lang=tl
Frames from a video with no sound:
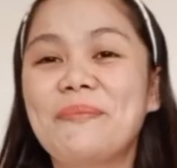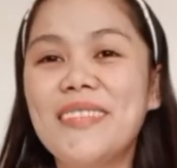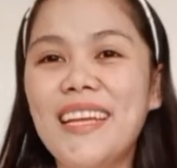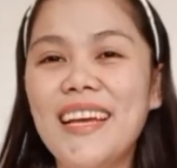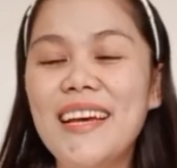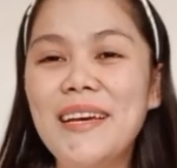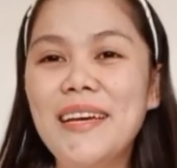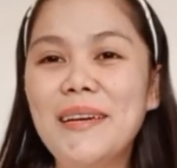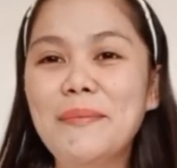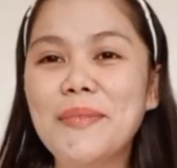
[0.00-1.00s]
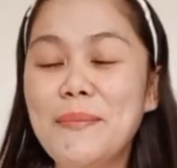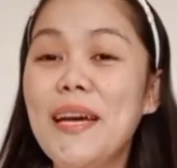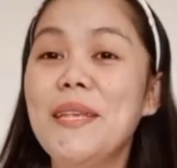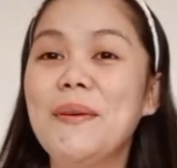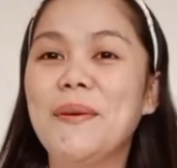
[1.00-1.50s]
Um, samahan
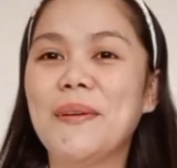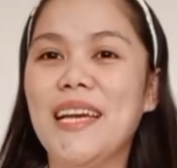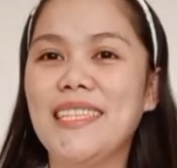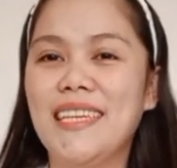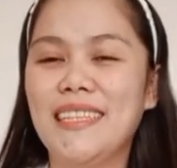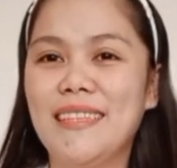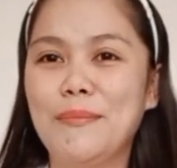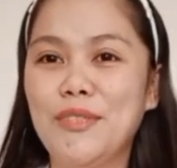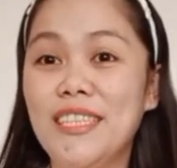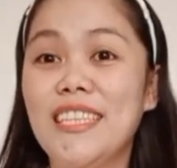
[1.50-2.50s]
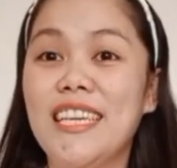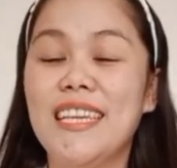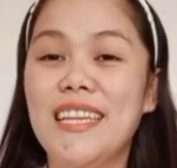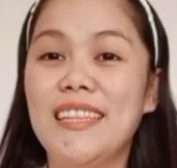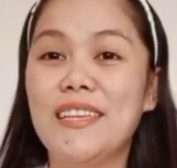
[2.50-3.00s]
niyo ako guys at busisiin
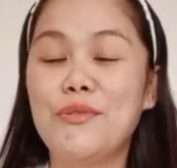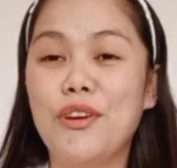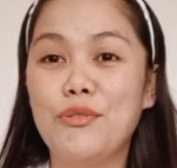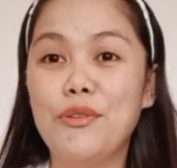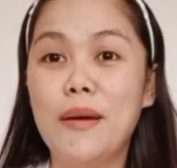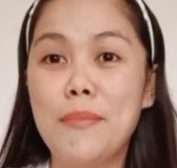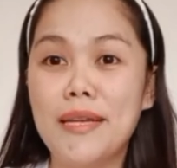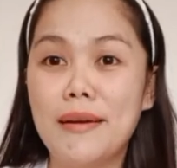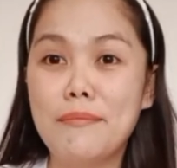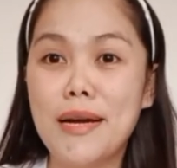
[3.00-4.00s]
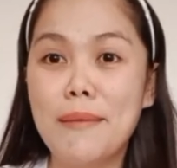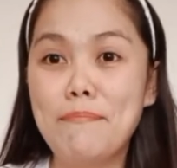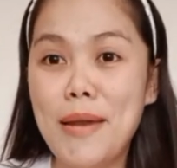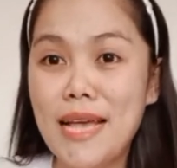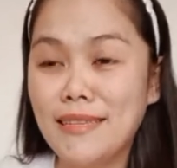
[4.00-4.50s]
natin kung anong laman ng mga
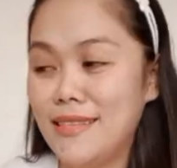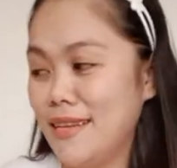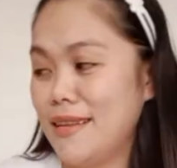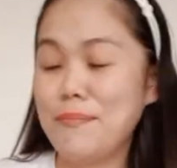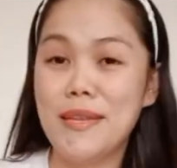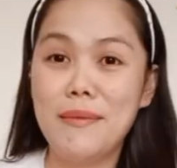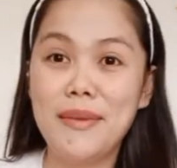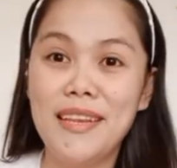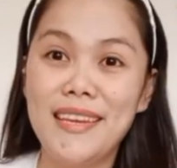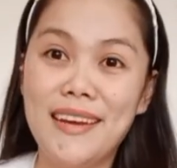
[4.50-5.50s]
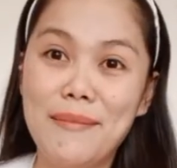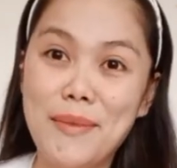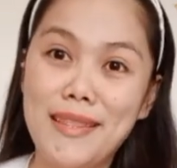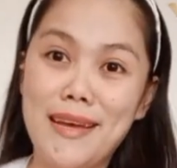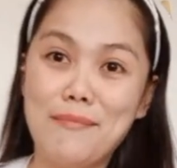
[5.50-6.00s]
plastic na pinamili ng
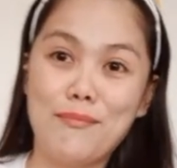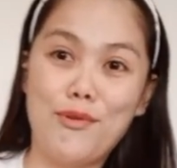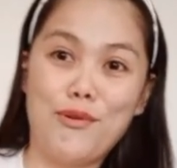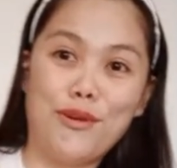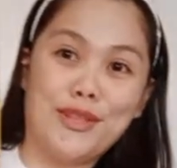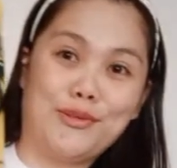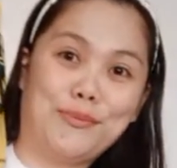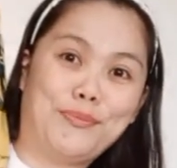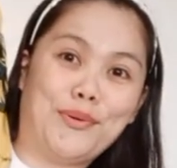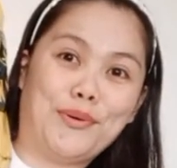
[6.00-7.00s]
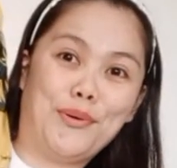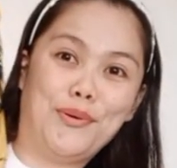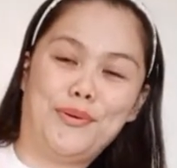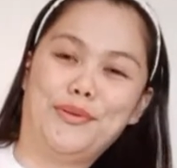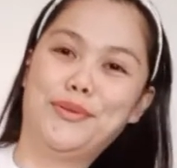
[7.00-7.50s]
madam ko. Ito po.
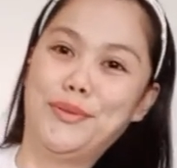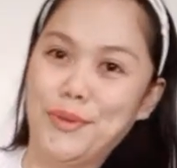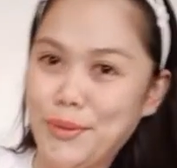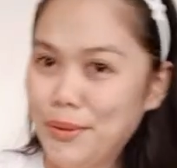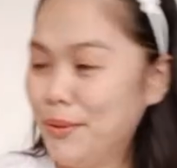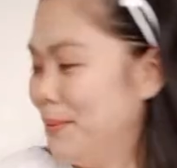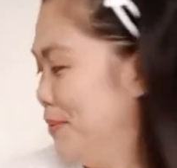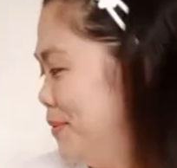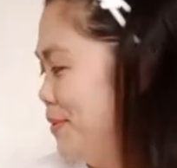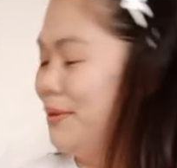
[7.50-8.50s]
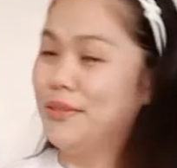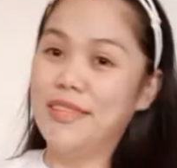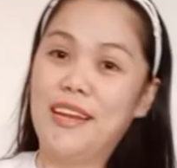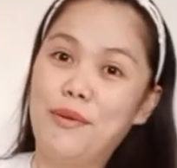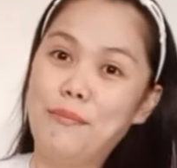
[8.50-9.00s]
So,
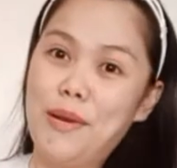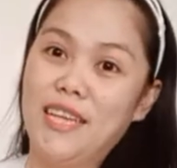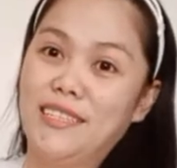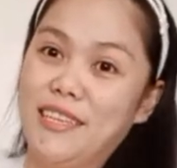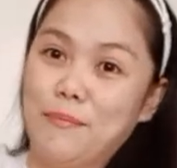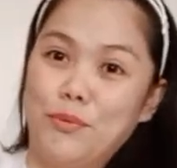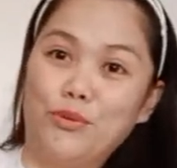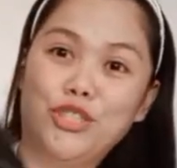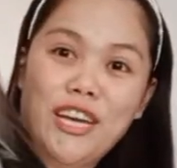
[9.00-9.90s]
dalawang plastic po siya.